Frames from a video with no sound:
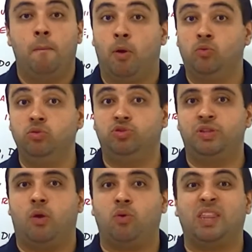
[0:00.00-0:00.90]
produtos
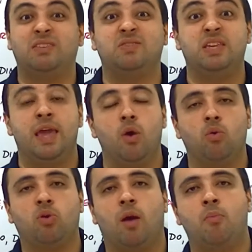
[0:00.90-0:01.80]
né, cotados em
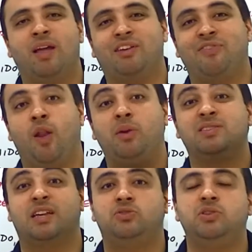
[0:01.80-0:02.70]
euro, que é uma moeda
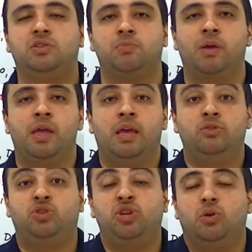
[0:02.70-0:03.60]
valorizadíssima,
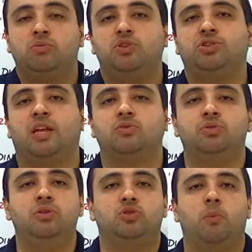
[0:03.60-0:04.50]
tinha nos Estados
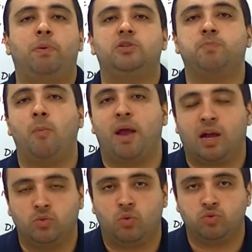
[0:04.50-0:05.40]
Unidos seu principal
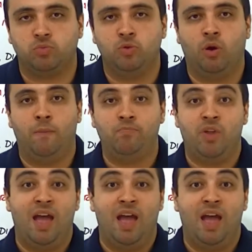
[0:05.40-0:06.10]
mercado consumidor.